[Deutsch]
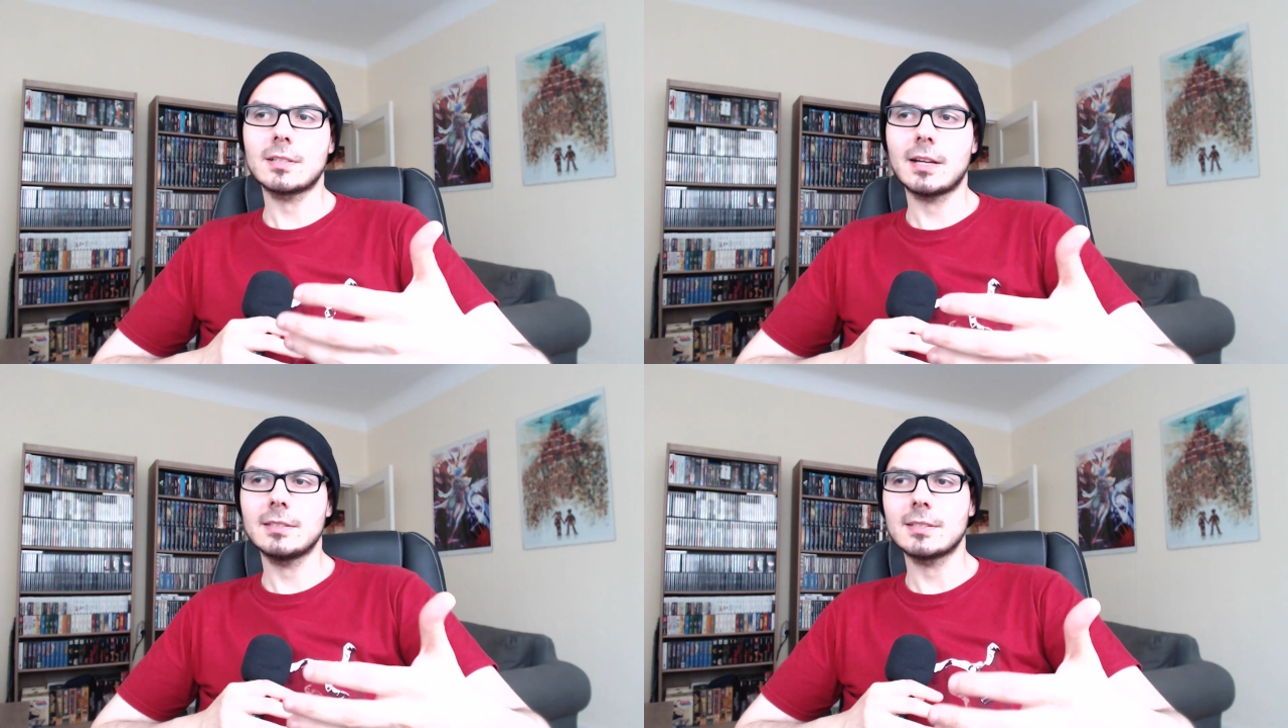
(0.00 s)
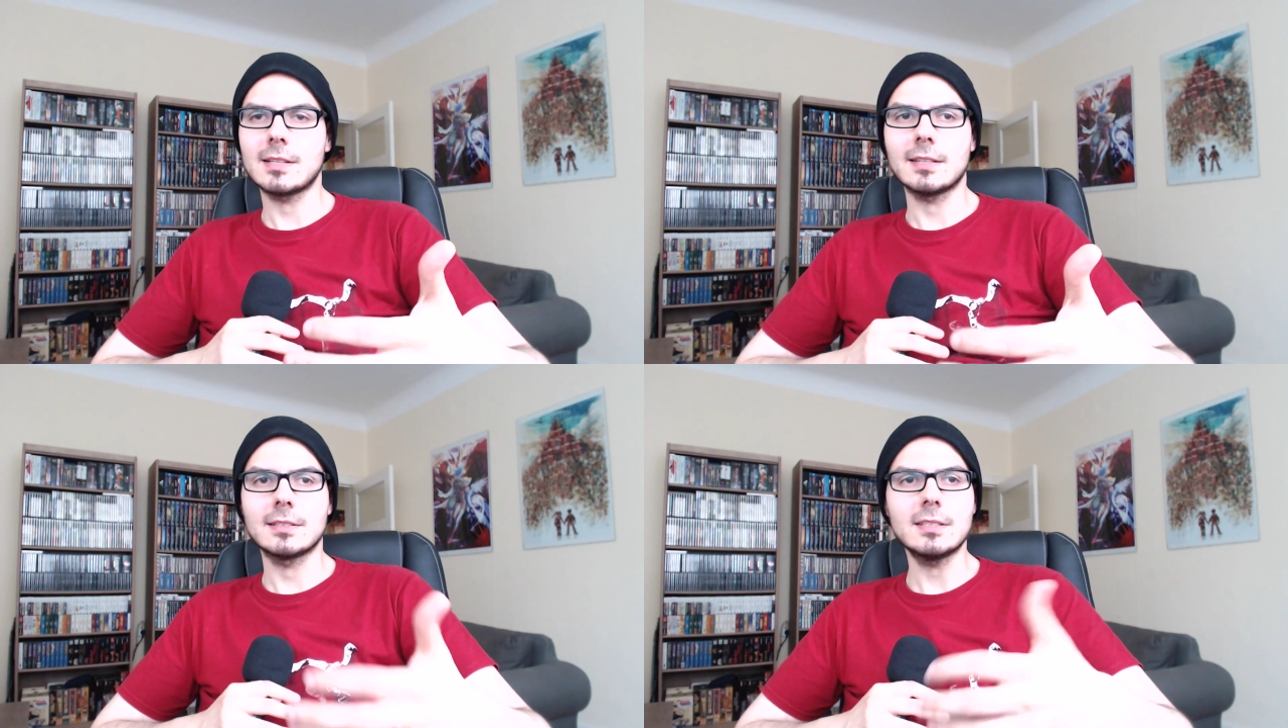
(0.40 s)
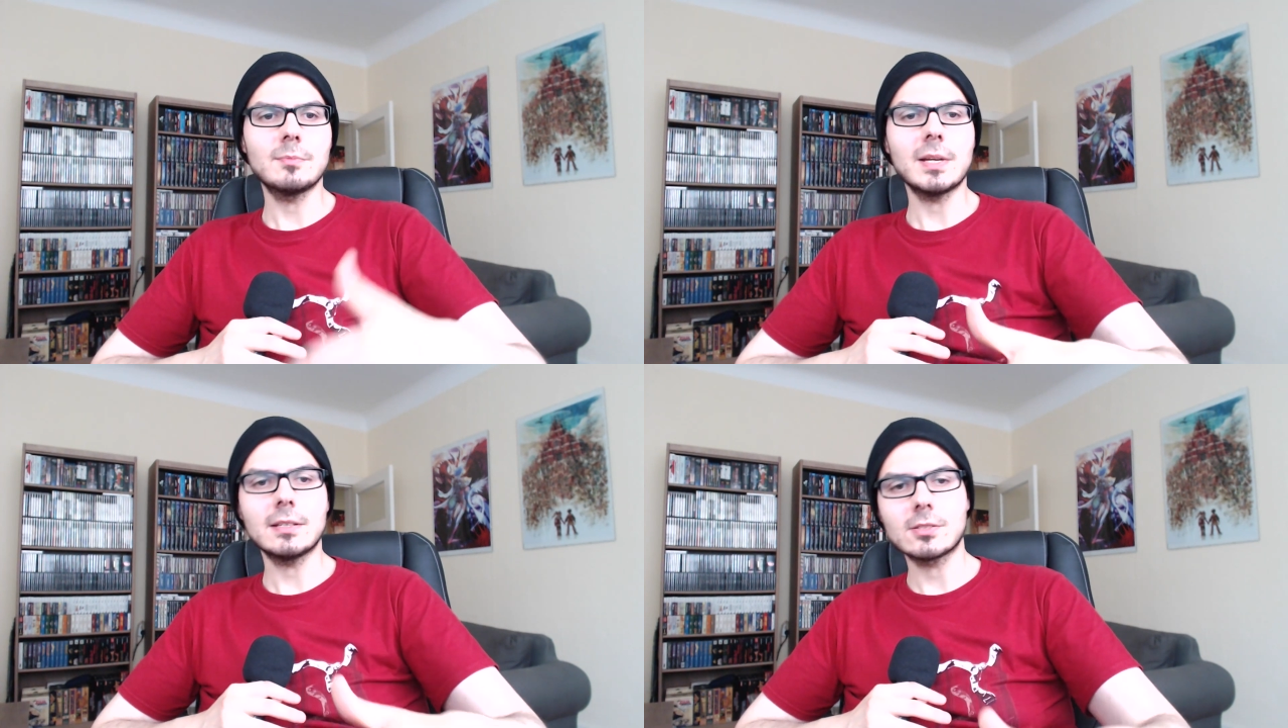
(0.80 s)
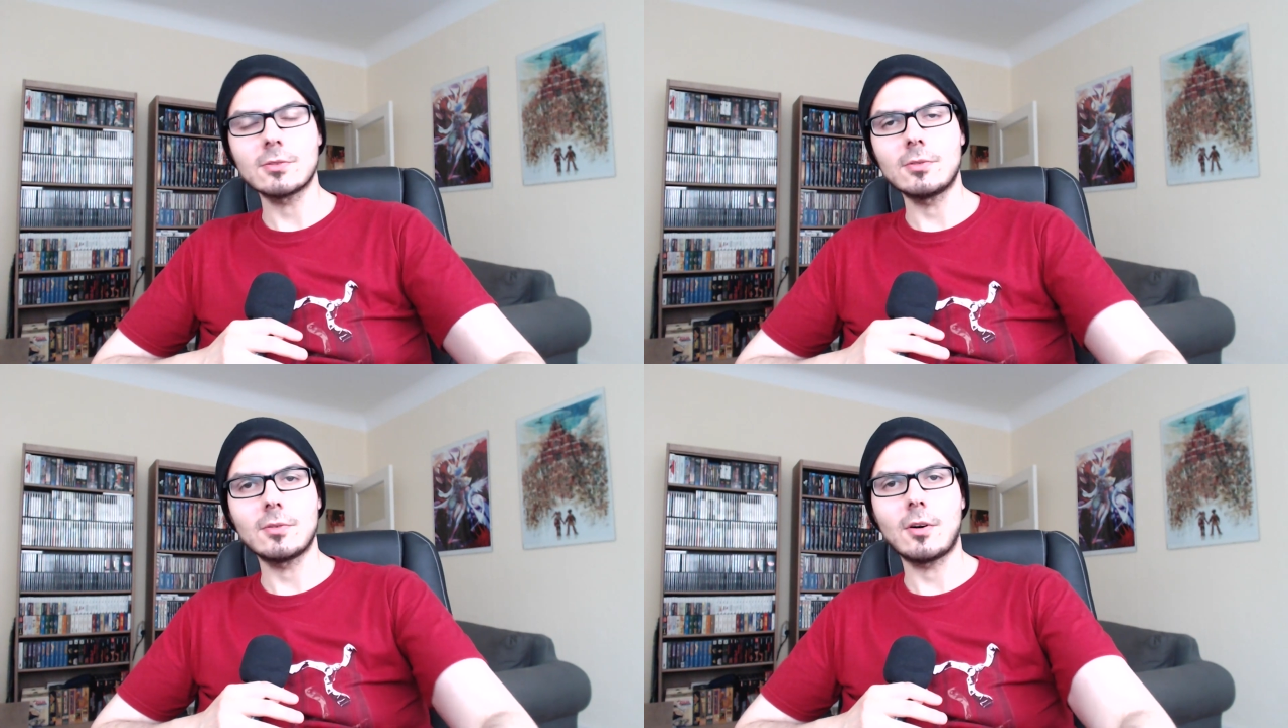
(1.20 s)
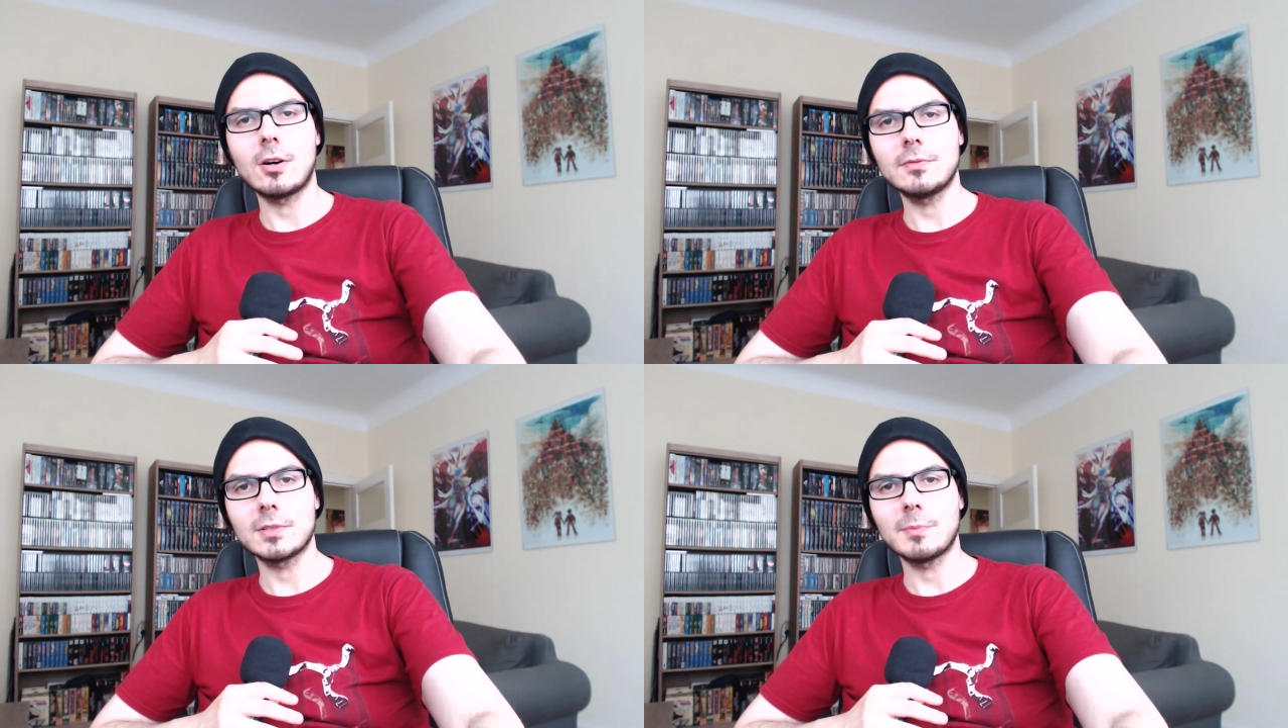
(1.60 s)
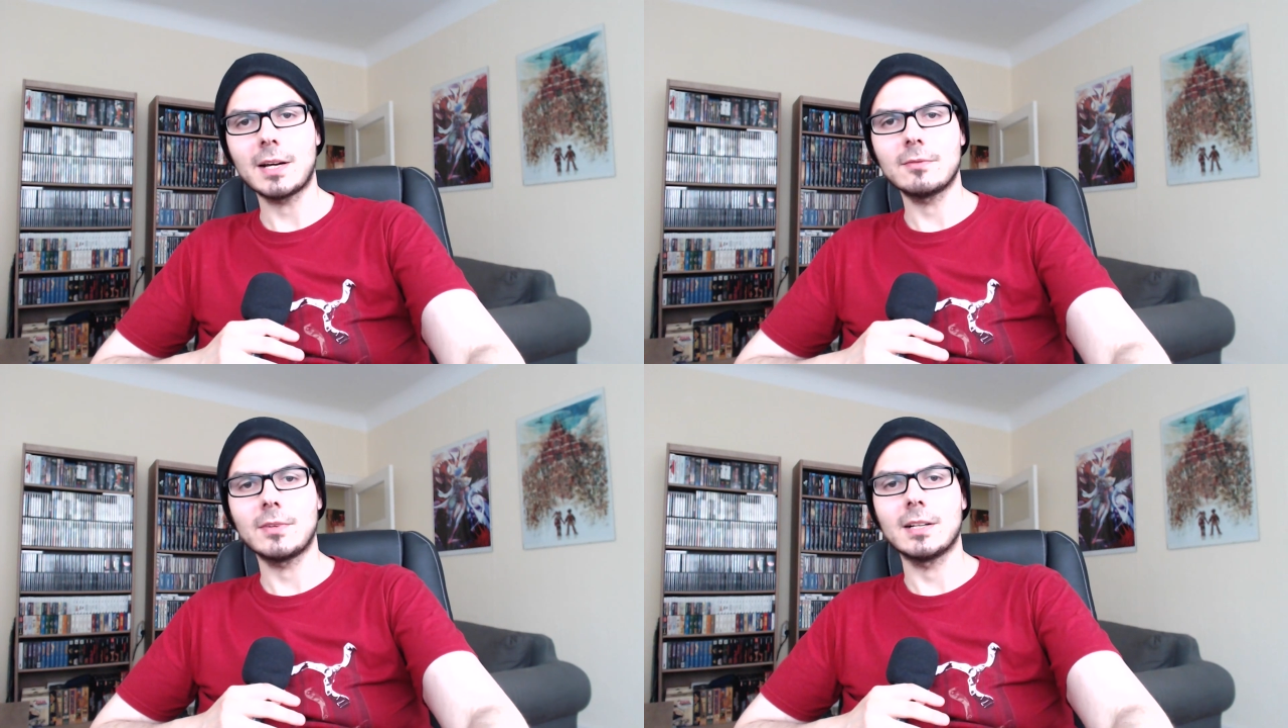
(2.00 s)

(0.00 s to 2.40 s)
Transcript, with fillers: kann ich das leider nicht mehr so häufig machen,